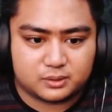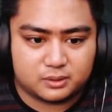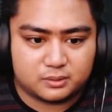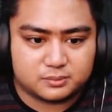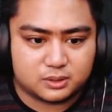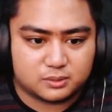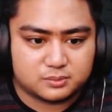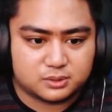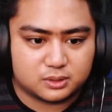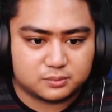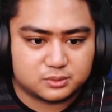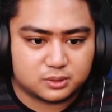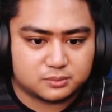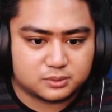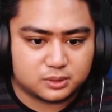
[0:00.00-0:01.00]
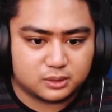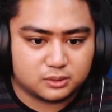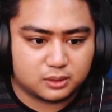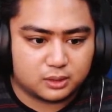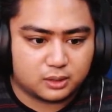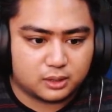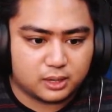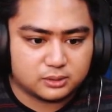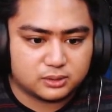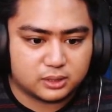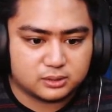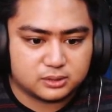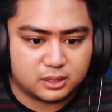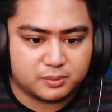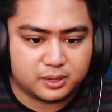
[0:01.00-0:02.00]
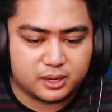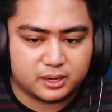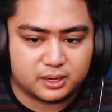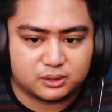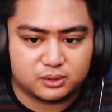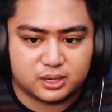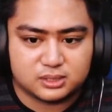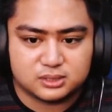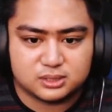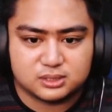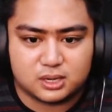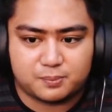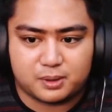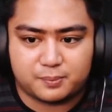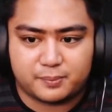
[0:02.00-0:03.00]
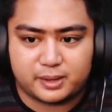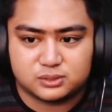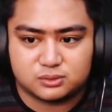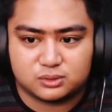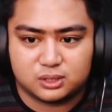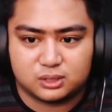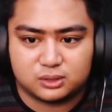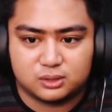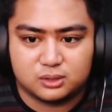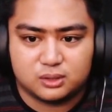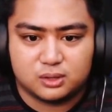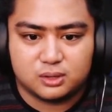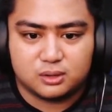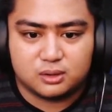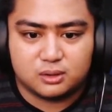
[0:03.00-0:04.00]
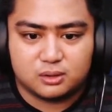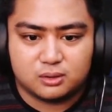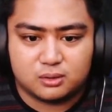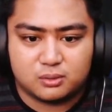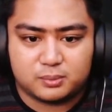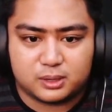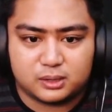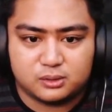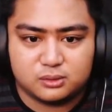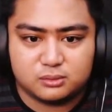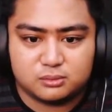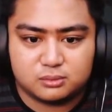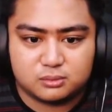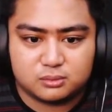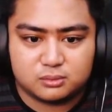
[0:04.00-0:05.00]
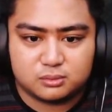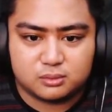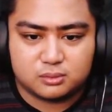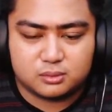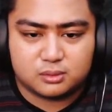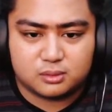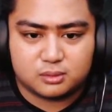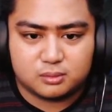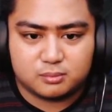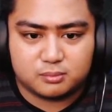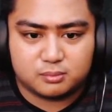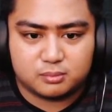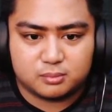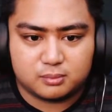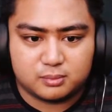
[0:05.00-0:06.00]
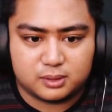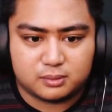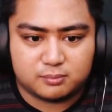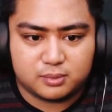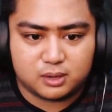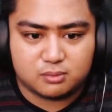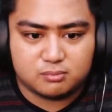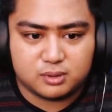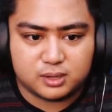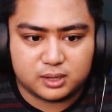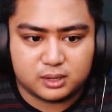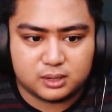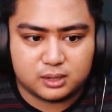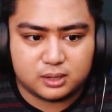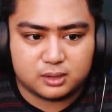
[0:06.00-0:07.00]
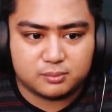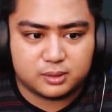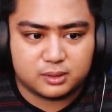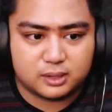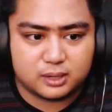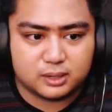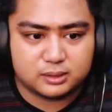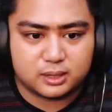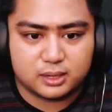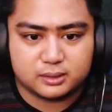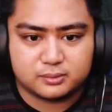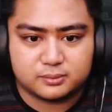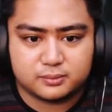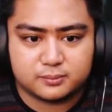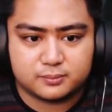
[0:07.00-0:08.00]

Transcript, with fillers: Ops, ops, ops, ops. Ano? Ay, saving area to guys. Hindi sila papasok dito. Oh, ano yun? Ba bagong baril na naman. Agad, agad.